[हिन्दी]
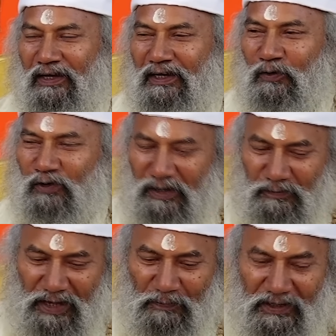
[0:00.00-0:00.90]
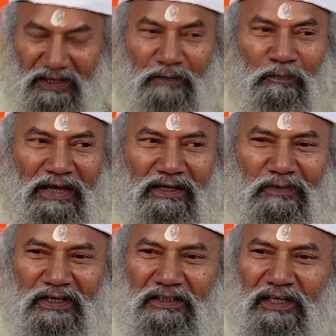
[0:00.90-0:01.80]
क्यों ना हम अपने बैंक
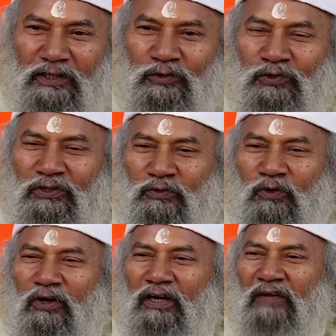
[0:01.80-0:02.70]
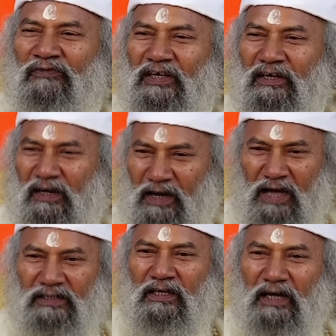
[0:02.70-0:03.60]
में लिख दे जो जिसको कल एफडी कराना है
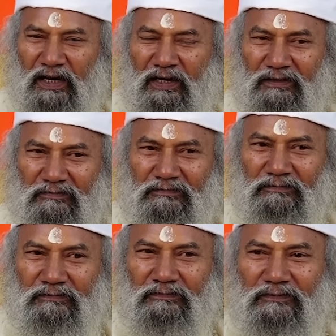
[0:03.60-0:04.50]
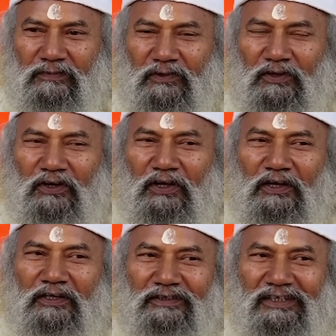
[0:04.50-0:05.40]
आज ही करा ले
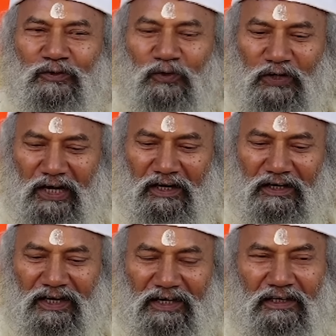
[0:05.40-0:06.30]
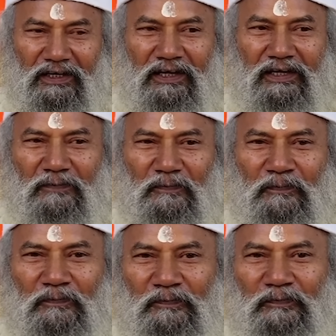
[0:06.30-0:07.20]
जिसको कल के लिए
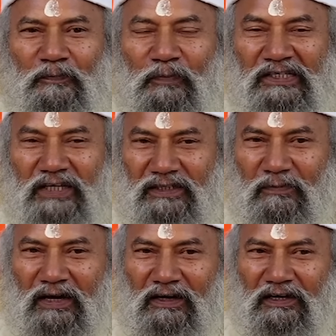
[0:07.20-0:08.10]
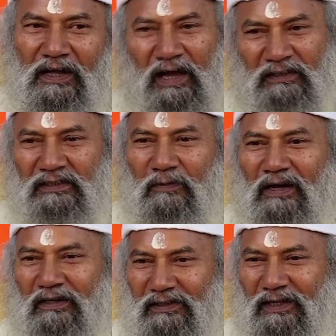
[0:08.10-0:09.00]
पैसा जमा करना है आज ही जमा
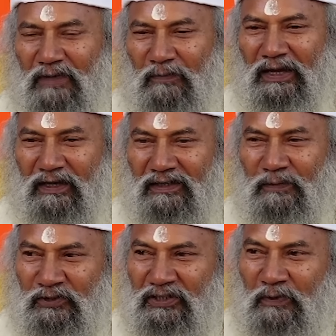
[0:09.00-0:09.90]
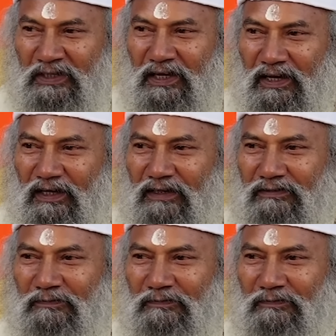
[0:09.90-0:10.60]
कर दे हमारा बैंक का डिपॉजिट बढ़ जाएगा